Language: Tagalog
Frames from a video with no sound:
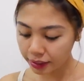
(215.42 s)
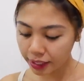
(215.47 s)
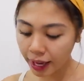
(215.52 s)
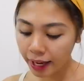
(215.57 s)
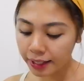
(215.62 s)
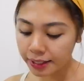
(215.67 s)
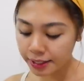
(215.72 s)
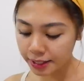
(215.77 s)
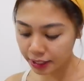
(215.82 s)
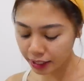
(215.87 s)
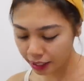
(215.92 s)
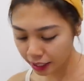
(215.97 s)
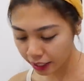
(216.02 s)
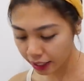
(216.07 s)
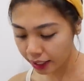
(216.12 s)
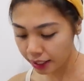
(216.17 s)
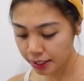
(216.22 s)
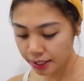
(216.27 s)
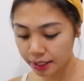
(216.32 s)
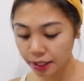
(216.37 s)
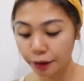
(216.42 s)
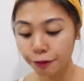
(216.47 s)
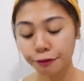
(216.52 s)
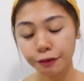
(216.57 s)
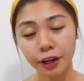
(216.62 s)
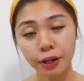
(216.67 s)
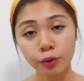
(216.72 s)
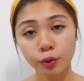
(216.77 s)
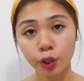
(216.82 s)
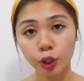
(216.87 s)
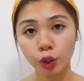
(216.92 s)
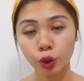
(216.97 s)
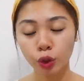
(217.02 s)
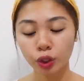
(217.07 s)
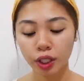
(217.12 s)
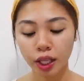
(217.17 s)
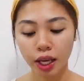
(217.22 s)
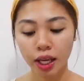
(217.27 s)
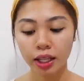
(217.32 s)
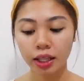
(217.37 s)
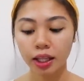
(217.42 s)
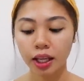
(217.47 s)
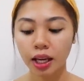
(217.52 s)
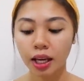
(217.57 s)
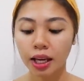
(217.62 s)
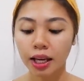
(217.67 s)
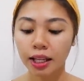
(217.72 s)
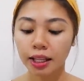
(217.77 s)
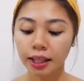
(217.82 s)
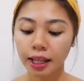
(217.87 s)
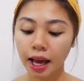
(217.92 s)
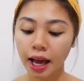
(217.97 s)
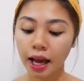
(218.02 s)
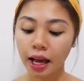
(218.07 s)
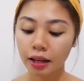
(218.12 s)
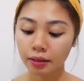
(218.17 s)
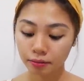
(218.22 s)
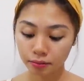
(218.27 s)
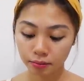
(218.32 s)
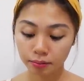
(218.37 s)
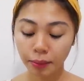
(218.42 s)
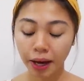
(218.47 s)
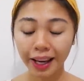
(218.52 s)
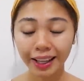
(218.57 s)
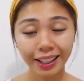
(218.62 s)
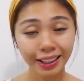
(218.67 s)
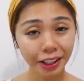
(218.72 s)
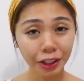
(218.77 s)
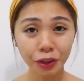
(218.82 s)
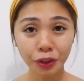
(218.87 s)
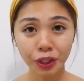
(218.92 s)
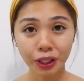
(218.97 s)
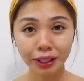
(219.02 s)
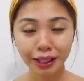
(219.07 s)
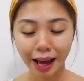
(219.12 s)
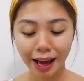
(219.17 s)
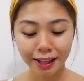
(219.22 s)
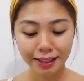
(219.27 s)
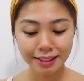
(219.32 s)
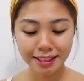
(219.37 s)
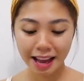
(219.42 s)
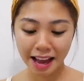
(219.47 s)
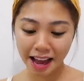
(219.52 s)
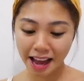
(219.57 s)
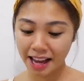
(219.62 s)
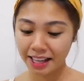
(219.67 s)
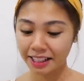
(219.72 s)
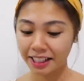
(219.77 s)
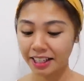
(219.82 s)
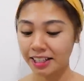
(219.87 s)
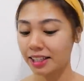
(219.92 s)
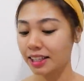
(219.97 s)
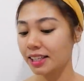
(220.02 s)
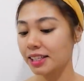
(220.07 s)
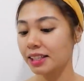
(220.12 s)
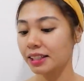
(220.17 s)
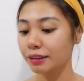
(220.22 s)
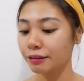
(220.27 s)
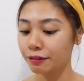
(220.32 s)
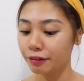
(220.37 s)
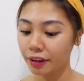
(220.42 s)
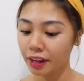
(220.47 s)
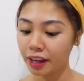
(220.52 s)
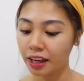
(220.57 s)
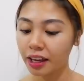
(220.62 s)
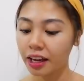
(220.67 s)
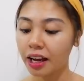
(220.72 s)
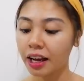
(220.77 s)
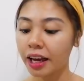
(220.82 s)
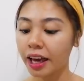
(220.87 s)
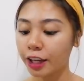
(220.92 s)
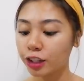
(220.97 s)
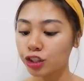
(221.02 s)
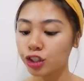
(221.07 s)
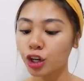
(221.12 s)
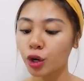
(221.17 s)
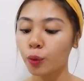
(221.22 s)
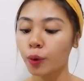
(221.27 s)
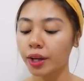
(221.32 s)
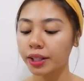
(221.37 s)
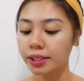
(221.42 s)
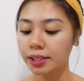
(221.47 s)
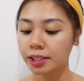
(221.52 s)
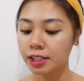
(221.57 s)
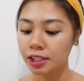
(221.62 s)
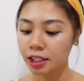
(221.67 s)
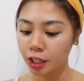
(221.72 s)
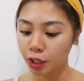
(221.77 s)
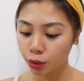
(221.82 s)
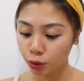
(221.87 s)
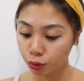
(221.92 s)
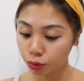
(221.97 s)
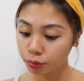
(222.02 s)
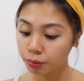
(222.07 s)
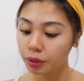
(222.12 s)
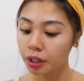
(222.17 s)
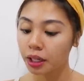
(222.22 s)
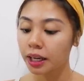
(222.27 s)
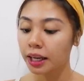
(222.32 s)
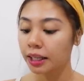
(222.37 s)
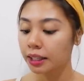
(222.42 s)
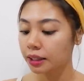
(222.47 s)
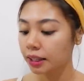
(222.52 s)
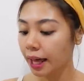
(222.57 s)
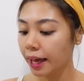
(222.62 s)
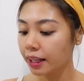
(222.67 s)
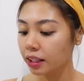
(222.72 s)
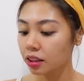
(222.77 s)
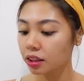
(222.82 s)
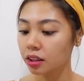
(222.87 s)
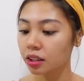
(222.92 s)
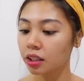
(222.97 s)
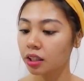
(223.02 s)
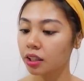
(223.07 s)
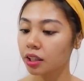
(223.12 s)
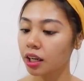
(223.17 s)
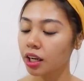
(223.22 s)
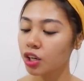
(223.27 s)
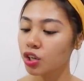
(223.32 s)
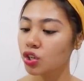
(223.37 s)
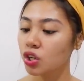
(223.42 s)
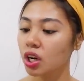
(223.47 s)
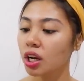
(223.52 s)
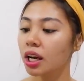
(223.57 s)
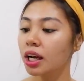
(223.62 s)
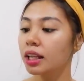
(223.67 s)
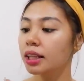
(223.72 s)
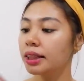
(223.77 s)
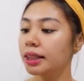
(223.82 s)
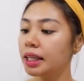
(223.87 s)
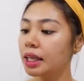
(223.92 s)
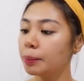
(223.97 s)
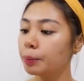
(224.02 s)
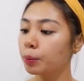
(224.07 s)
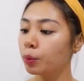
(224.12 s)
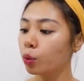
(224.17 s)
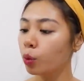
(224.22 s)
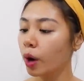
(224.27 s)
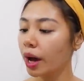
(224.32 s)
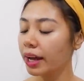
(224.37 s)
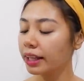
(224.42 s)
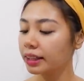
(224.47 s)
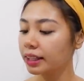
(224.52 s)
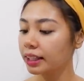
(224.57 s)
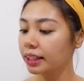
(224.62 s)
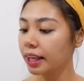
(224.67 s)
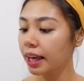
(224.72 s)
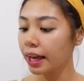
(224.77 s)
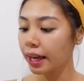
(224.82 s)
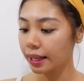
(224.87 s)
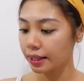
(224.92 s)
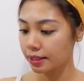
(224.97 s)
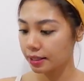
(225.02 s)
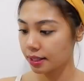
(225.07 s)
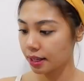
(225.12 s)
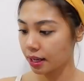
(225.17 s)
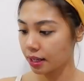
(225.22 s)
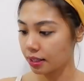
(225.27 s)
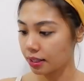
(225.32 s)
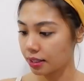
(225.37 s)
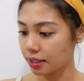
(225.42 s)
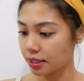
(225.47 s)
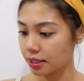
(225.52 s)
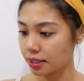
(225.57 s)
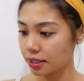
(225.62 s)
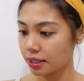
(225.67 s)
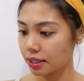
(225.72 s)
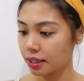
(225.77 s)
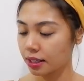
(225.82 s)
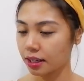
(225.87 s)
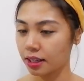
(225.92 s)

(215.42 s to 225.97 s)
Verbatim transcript: Next is, na favorite ko din, na makikita nyo rin kahit saan, is this Nivea Extra White Serum Night Nourish Deep Whiten Essence.